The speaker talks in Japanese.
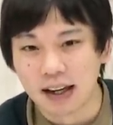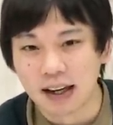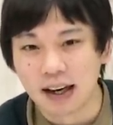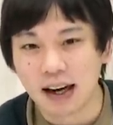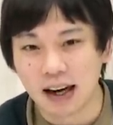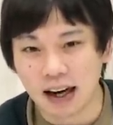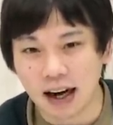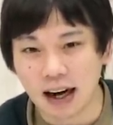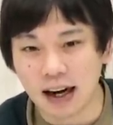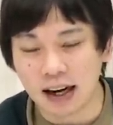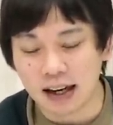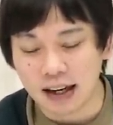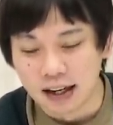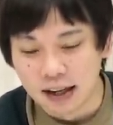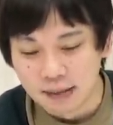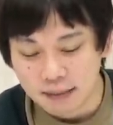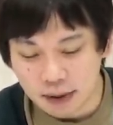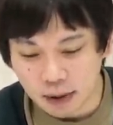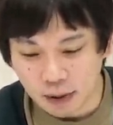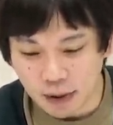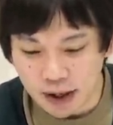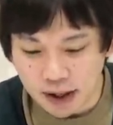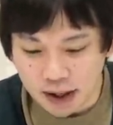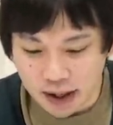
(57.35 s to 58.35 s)
はい。
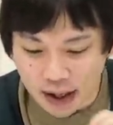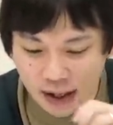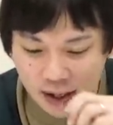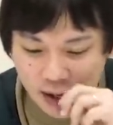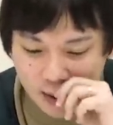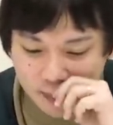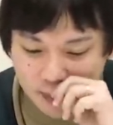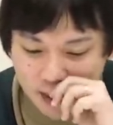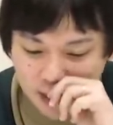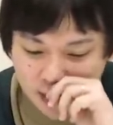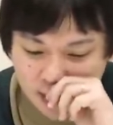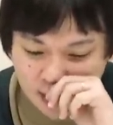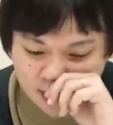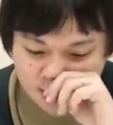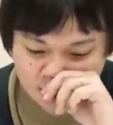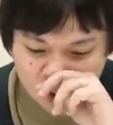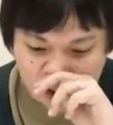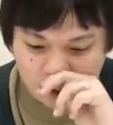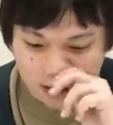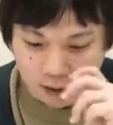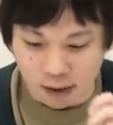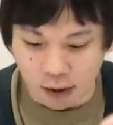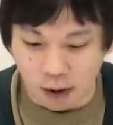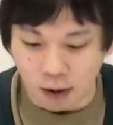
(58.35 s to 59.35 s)
まあ、どれぐらいやばいかって
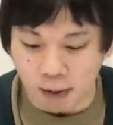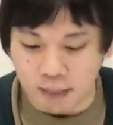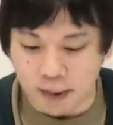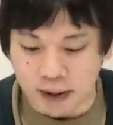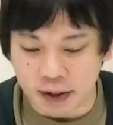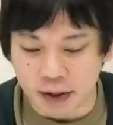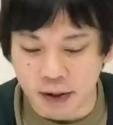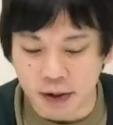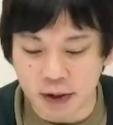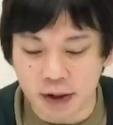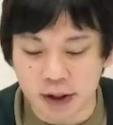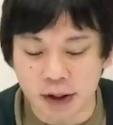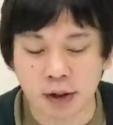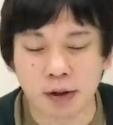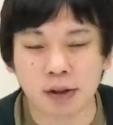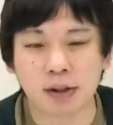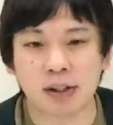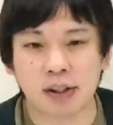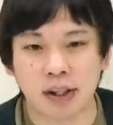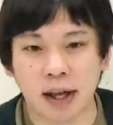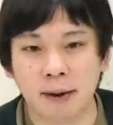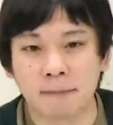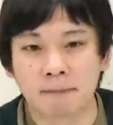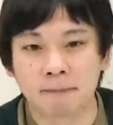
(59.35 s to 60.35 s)
いうと、まあ、友情っ
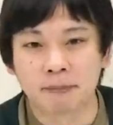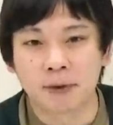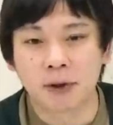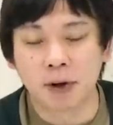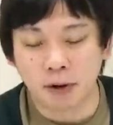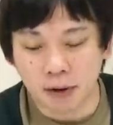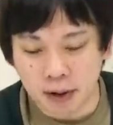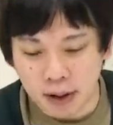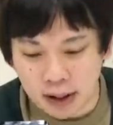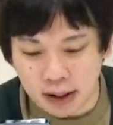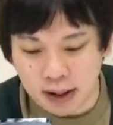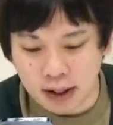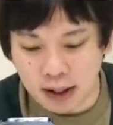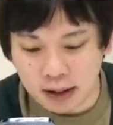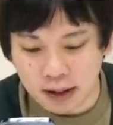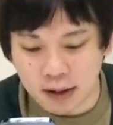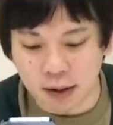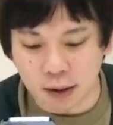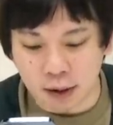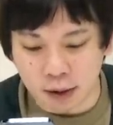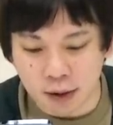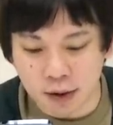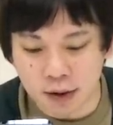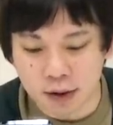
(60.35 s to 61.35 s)
すね。とにか
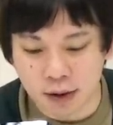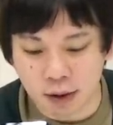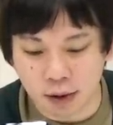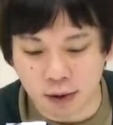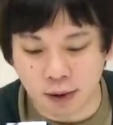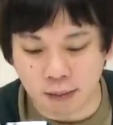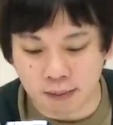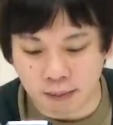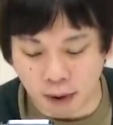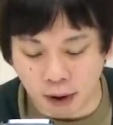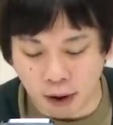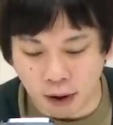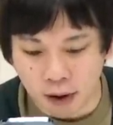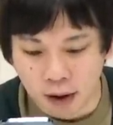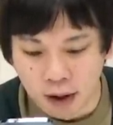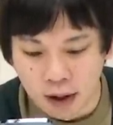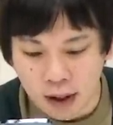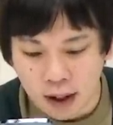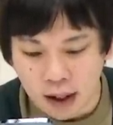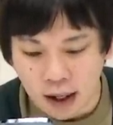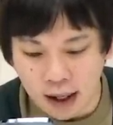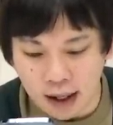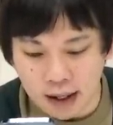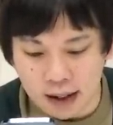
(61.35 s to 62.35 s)
く友情コンボ。
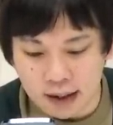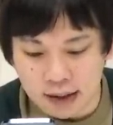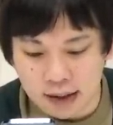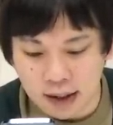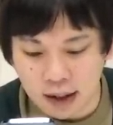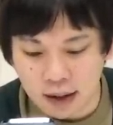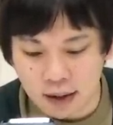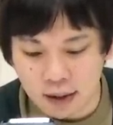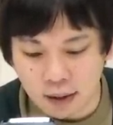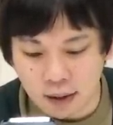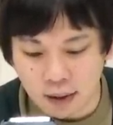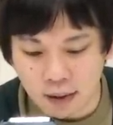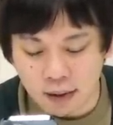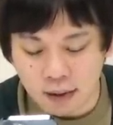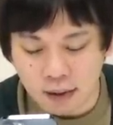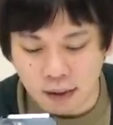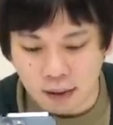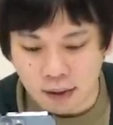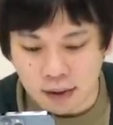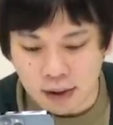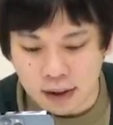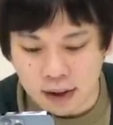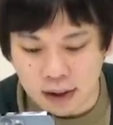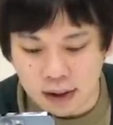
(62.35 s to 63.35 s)
はい。3方
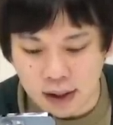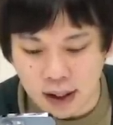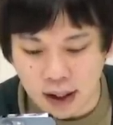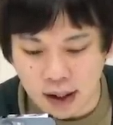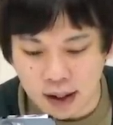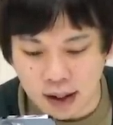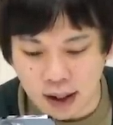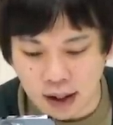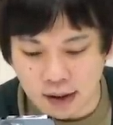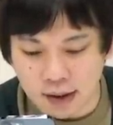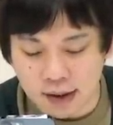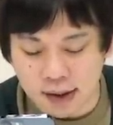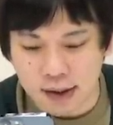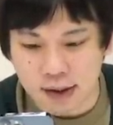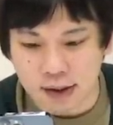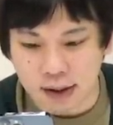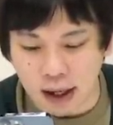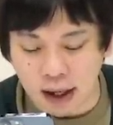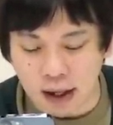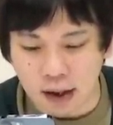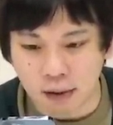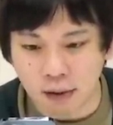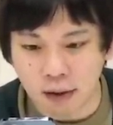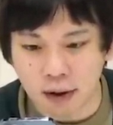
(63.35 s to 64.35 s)
向追撃貫通
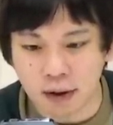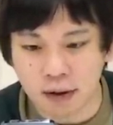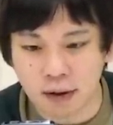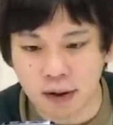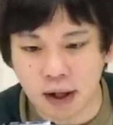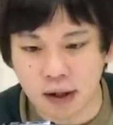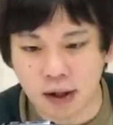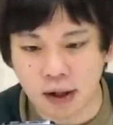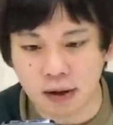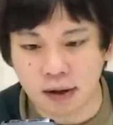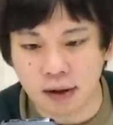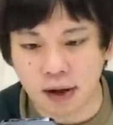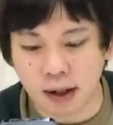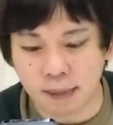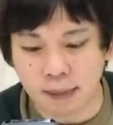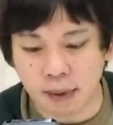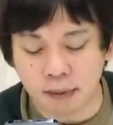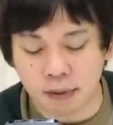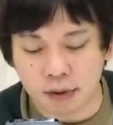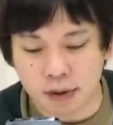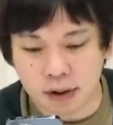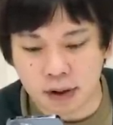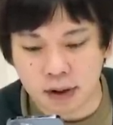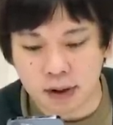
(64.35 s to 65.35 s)
弾。これ遊撃ルが今
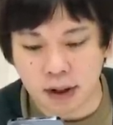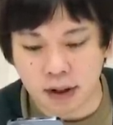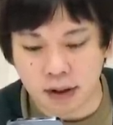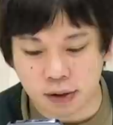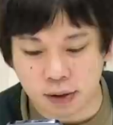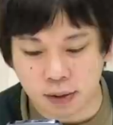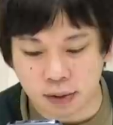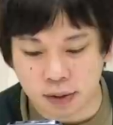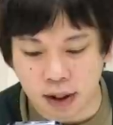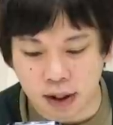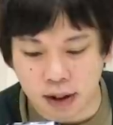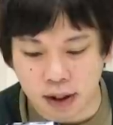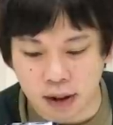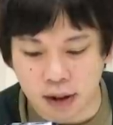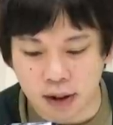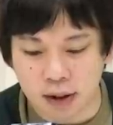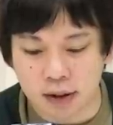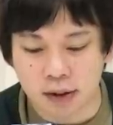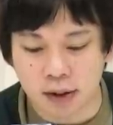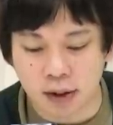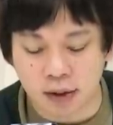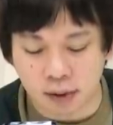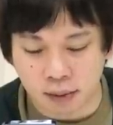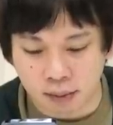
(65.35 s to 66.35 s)
もうつい状態なんで
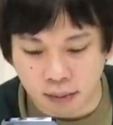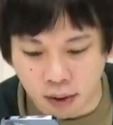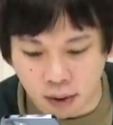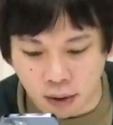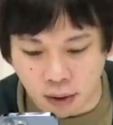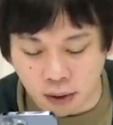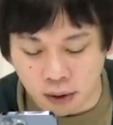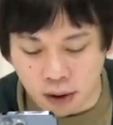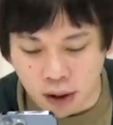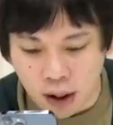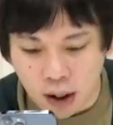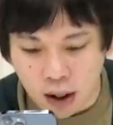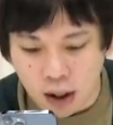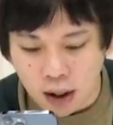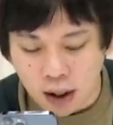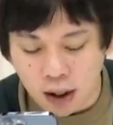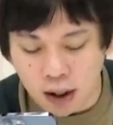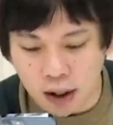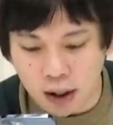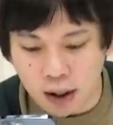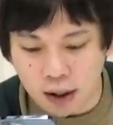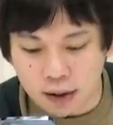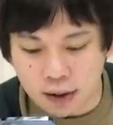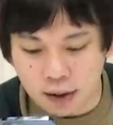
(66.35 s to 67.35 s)
すけれども、
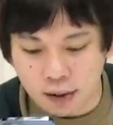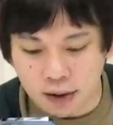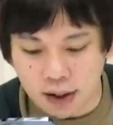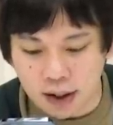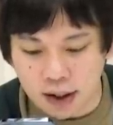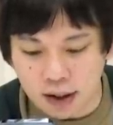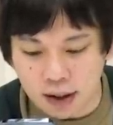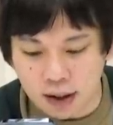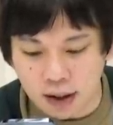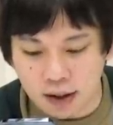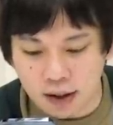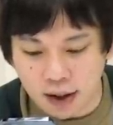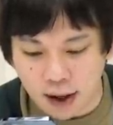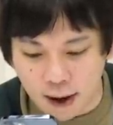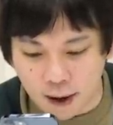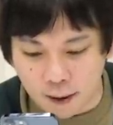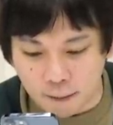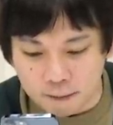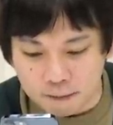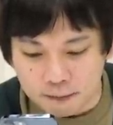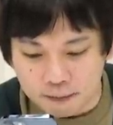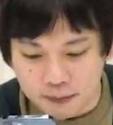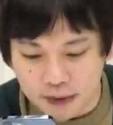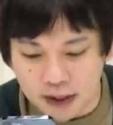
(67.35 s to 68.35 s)
えー、その段階
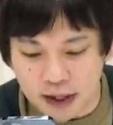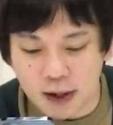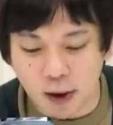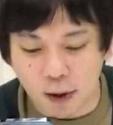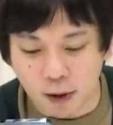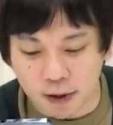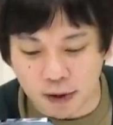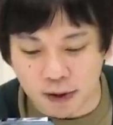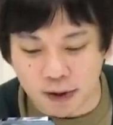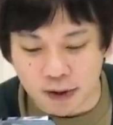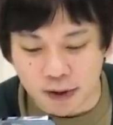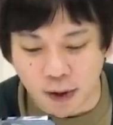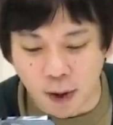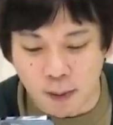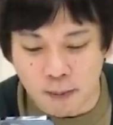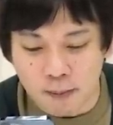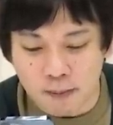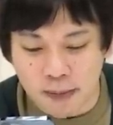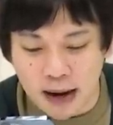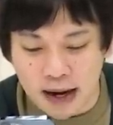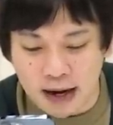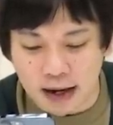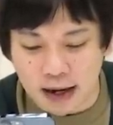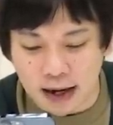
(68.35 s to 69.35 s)
で、威力4
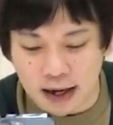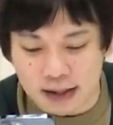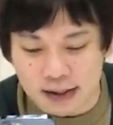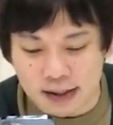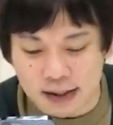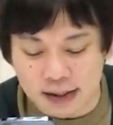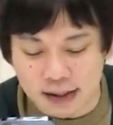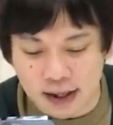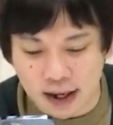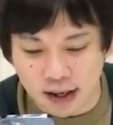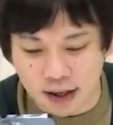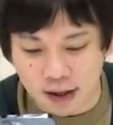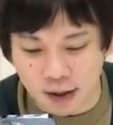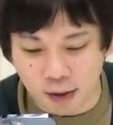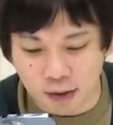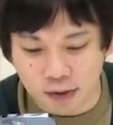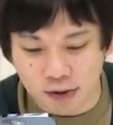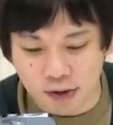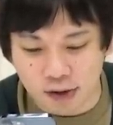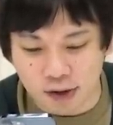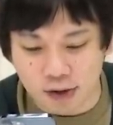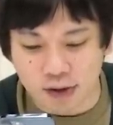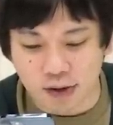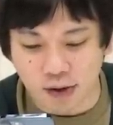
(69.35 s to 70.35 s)
万
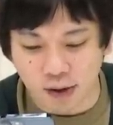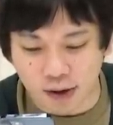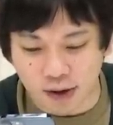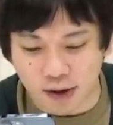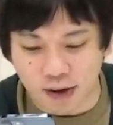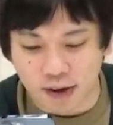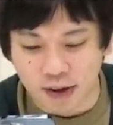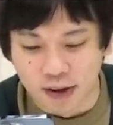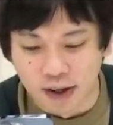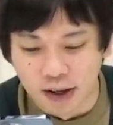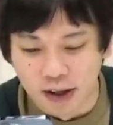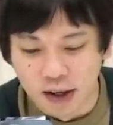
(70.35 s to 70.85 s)
8046。